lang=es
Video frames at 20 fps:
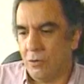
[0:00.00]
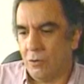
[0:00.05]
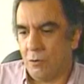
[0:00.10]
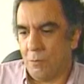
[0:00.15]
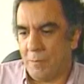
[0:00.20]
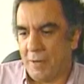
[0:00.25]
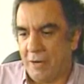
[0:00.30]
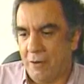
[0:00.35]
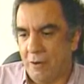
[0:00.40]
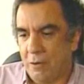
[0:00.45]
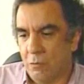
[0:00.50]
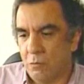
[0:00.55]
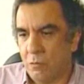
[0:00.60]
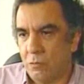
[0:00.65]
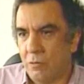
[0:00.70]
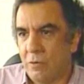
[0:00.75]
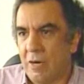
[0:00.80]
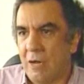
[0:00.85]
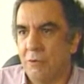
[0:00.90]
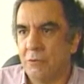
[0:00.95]
lo comparaba con
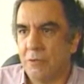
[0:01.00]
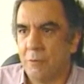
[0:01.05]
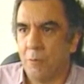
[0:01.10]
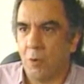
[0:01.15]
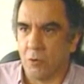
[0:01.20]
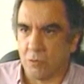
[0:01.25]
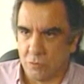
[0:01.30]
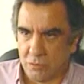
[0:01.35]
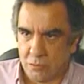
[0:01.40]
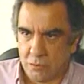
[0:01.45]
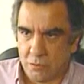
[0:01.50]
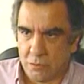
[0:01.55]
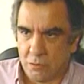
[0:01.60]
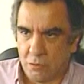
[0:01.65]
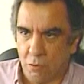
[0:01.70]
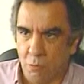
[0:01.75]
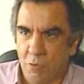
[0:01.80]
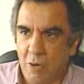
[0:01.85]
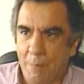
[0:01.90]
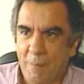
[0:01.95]
un round de box,
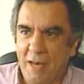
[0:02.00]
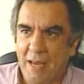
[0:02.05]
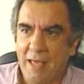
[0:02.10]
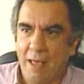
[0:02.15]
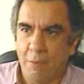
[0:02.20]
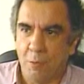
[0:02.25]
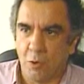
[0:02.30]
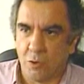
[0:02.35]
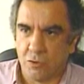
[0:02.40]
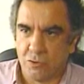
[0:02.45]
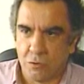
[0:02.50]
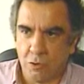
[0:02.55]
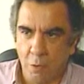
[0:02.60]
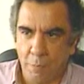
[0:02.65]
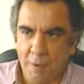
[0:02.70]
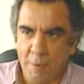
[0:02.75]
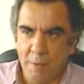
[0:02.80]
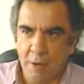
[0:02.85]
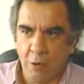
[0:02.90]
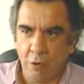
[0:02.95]
con una pelea de box.
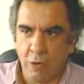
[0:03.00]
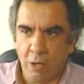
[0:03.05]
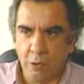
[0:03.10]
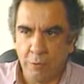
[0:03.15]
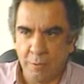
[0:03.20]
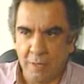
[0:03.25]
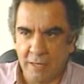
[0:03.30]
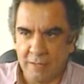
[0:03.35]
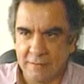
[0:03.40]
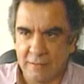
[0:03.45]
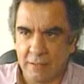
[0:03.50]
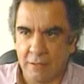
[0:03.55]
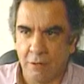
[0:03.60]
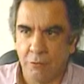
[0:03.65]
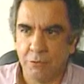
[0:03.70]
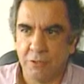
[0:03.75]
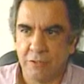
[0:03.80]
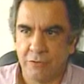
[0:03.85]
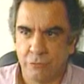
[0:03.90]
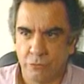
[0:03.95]
Los primeros rounds van a ser
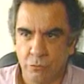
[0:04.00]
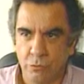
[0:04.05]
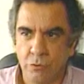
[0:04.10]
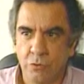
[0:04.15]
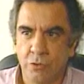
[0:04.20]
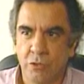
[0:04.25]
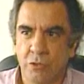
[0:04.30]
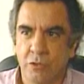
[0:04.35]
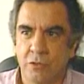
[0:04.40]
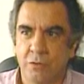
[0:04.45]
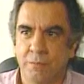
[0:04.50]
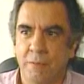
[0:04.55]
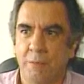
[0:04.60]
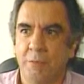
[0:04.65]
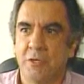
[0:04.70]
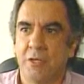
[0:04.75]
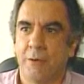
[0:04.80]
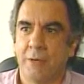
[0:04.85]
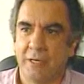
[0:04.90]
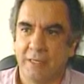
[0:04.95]
round de estudios,
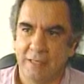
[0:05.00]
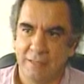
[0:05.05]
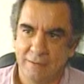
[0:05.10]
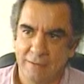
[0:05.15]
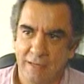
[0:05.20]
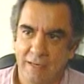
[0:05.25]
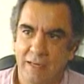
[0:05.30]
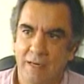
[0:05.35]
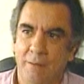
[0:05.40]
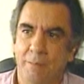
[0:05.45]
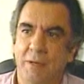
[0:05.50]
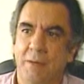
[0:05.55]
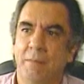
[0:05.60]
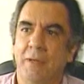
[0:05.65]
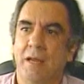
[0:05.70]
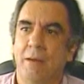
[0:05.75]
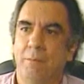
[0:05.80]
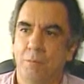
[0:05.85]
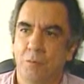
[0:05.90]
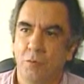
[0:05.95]
vamos a ver quién saca la
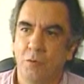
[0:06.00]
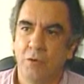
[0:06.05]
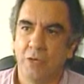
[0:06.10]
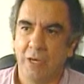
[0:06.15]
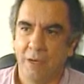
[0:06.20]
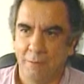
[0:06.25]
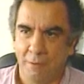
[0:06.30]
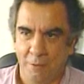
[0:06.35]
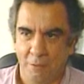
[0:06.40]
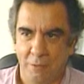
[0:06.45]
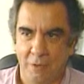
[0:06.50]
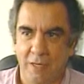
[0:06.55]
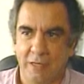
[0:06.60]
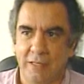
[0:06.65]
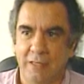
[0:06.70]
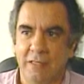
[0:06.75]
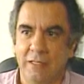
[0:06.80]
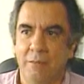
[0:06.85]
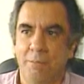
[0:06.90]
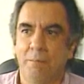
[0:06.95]
primera puya, vamos a ver
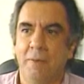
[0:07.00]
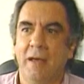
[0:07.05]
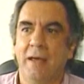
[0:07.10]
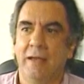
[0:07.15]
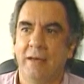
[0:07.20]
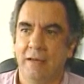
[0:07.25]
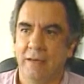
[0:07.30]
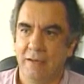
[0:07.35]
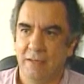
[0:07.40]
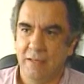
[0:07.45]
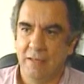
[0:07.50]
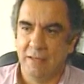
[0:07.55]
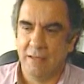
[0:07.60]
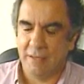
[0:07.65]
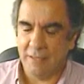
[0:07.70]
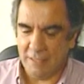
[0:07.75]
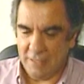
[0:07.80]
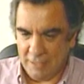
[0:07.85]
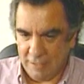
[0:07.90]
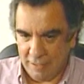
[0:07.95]
quién dispara,
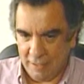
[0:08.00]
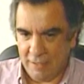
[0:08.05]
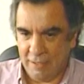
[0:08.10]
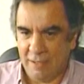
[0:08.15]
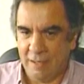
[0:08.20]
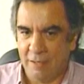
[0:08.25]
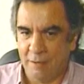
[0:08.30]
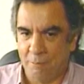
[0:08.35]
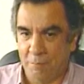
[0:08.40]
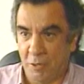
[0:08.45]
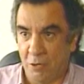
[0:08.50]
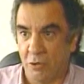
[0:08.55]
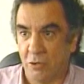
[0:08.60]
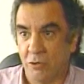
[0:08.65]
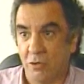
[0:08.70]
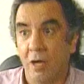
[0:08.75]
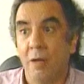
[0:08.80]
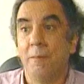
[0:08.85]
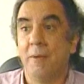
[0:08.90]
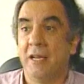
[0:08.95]
y, eh, pero de
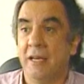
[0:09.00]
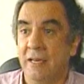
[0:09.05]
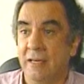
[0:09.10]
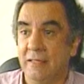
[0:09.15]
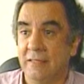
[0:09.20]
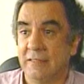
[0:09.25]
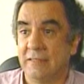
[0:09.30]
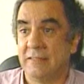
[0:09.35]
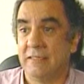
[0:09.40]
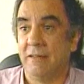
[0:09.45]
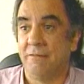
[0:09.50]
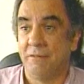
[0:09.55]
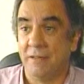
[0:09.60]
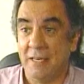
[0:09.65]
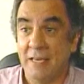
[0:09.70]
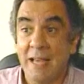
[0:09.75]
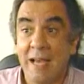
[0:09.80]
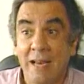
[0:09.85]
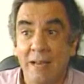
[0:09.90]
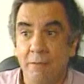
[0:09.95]
todas maneras hacia el
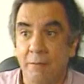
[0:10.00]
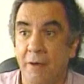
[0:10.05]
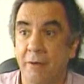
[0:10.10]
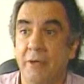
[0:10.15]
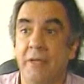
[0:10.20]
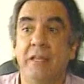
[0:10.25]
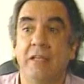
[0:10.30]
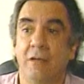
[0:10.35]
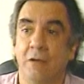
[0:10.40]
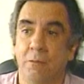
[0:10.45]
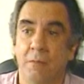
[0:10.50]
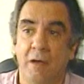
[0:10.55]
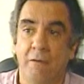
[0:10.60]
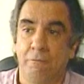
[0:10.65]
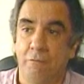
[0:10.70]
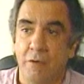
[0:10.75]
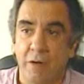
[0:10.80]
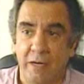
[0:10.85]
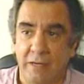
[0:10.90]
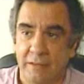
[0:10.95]
final va a venir lo más
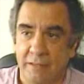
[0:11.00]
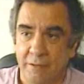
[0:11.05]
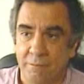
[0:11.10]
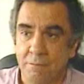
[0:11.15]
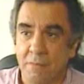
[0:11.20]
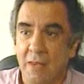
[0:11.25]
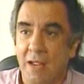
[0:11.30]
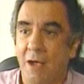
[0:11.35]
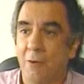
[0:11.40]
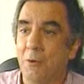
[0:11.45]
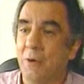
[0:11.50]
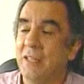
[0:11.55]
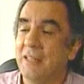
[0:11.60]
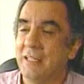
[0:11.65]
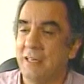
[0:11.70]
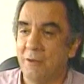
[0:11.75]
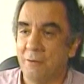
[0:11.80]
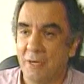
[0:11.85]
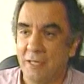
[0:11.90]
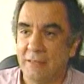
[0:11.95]
fuerte.
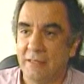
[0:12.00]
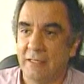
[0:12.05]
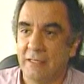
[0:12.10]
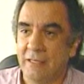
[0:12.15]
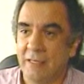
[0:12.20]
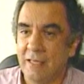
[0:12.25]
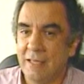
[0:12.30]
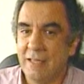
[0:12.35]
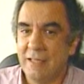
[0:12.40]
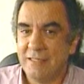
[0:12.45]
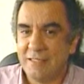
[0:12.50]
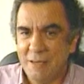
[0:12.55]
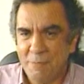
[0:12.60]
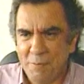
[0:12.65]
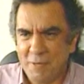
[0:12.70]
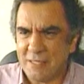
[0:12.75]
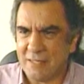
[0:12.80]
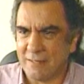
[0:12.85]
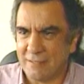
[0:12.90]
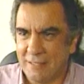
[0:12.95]
Acuérdate el debate,
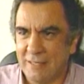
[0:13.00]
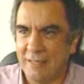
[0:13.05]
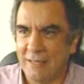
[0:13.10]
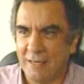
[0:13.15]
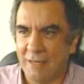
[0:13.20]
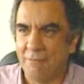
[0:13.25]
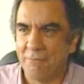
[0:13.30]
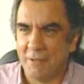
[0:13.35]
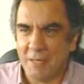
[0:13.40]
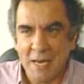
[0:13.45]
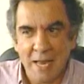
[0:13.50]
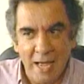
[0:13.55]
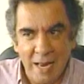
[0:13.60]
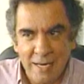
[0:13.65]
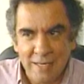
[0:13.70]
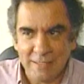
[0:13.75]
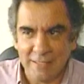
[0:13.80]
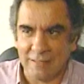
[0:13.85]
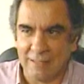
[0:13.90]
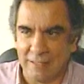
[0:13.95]
siempre es así, en el
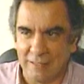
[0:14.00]
final se